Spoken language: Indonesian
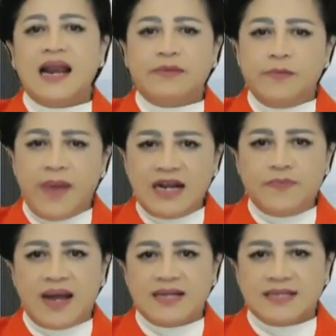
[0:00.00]
lebih baik
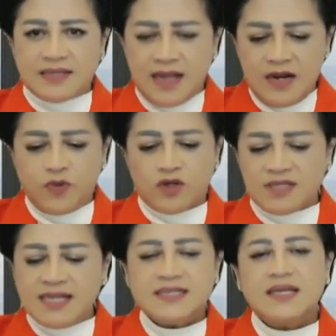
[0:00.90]
dipanggil saja,
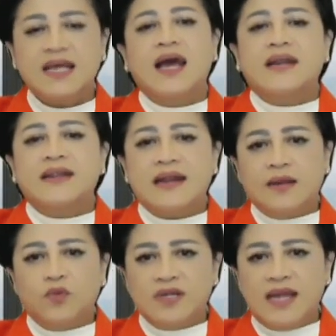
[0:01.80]
diproses dan
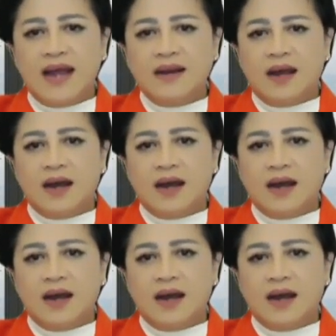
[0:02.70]
kemudian uh,